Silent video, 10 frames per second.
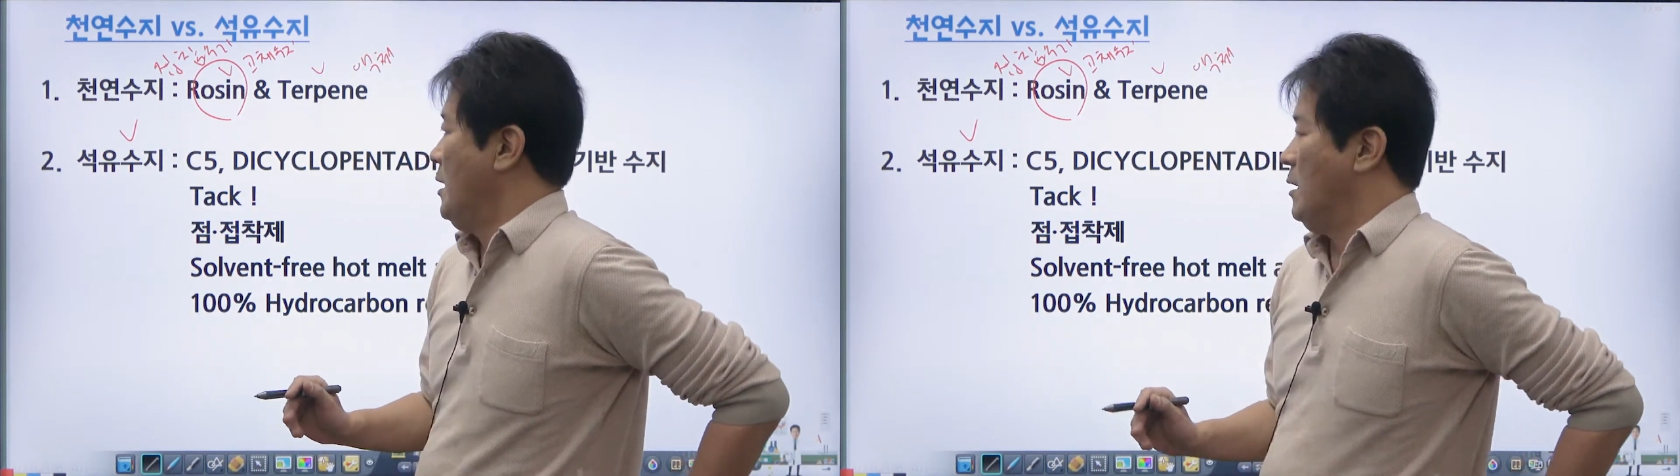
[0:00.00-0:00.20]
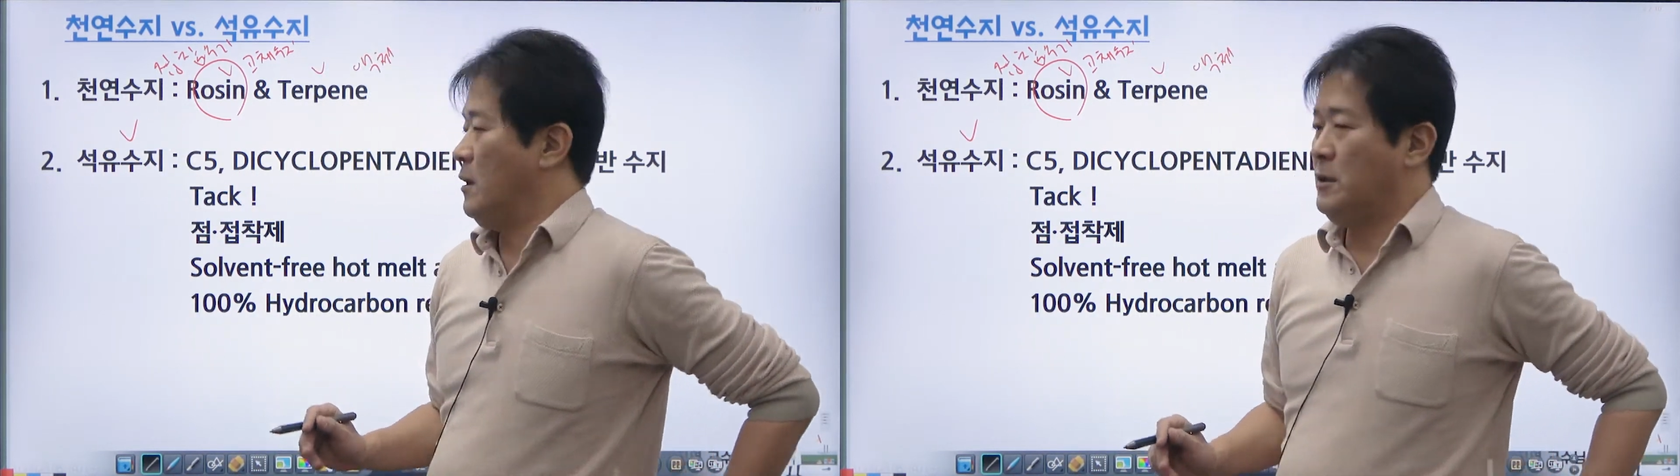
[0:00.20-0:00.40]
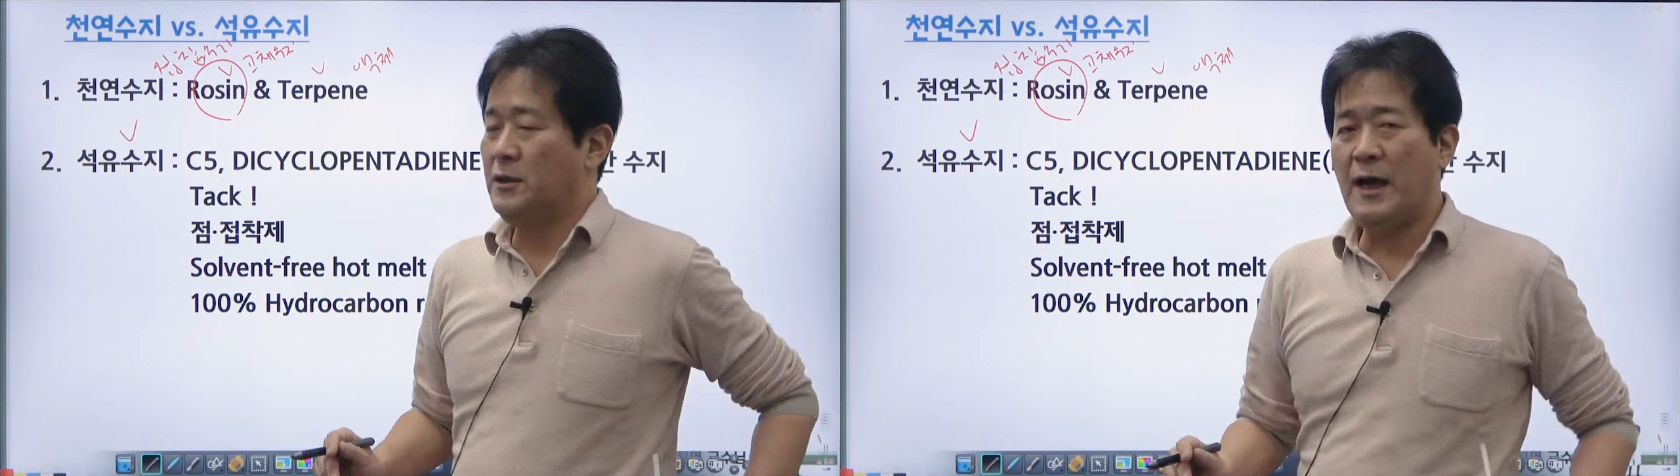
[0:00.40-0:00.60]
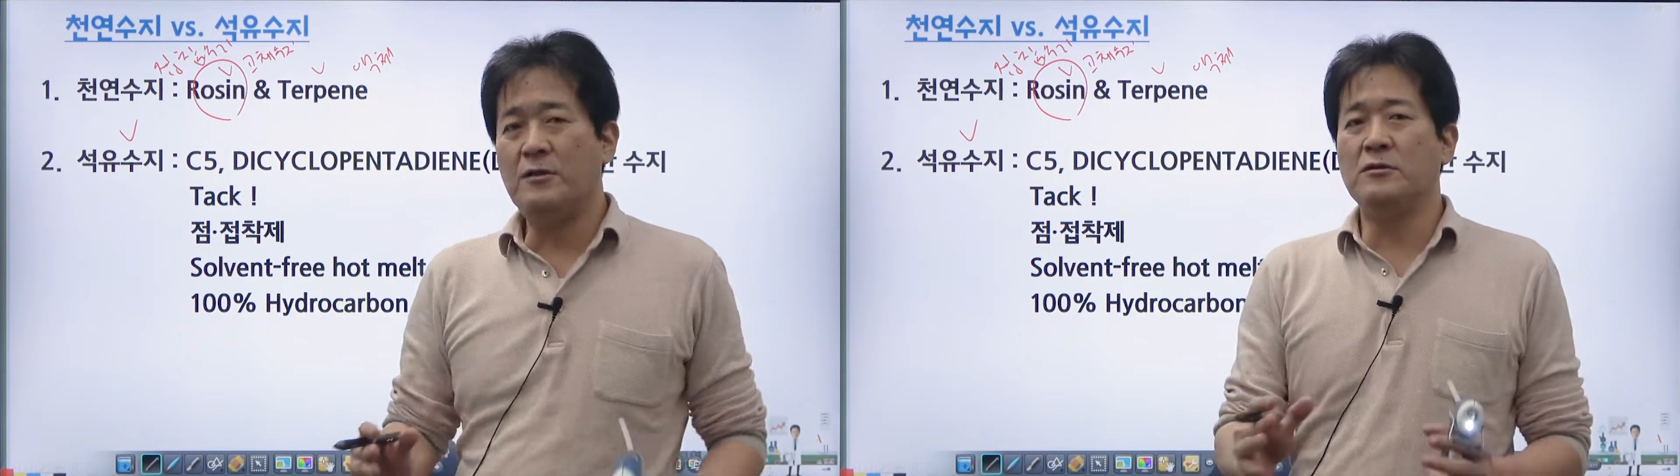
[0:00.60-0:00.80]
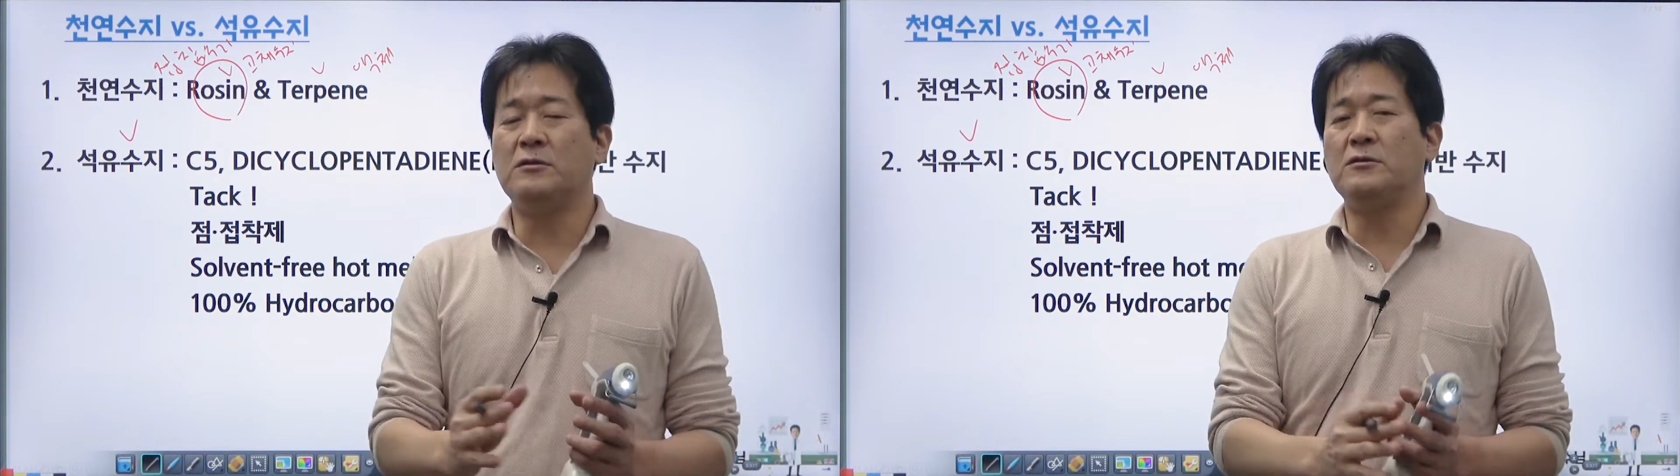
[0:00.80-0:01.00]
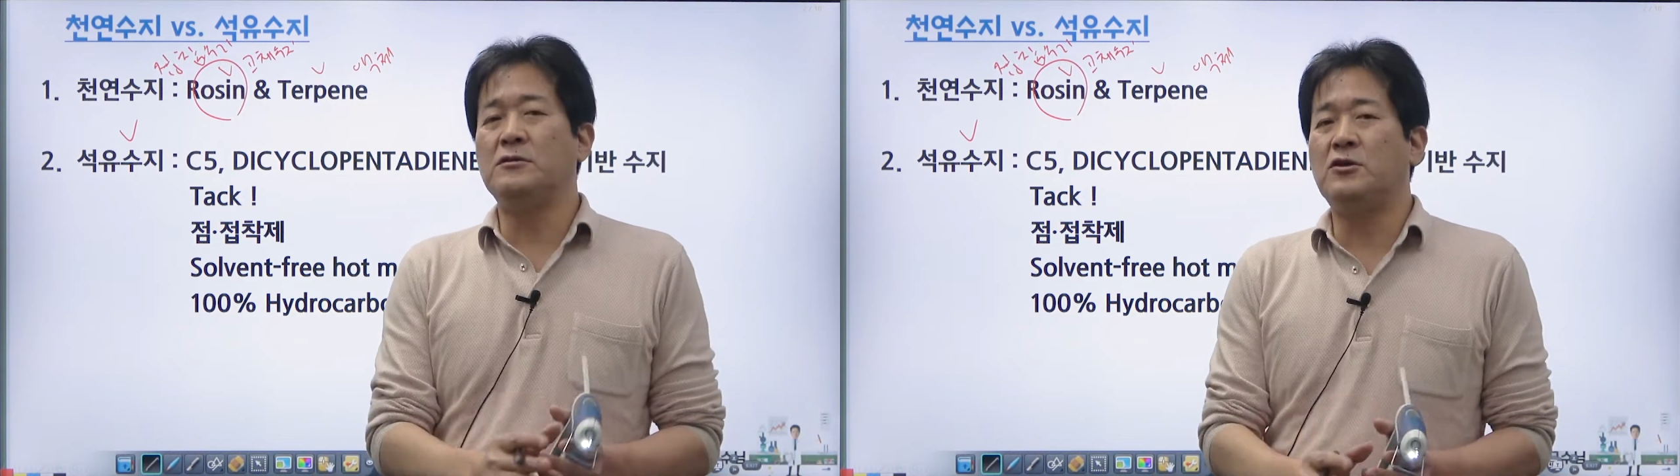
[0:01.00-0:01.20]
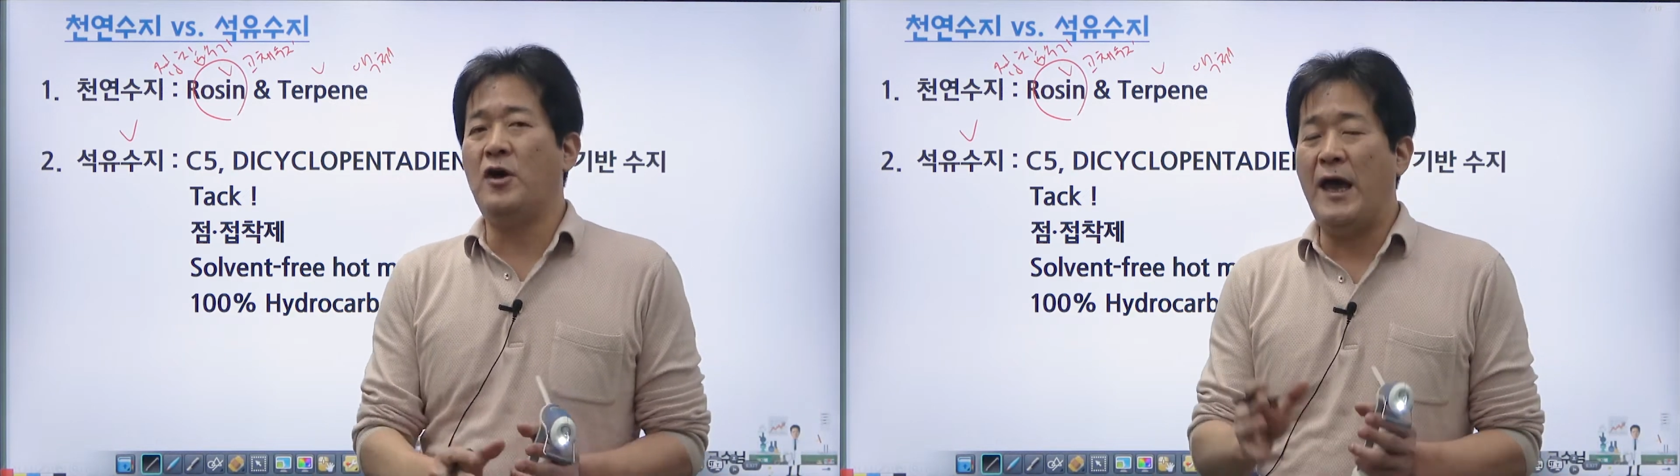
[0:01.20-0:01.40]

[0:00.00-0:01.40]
어, 일단은 그 저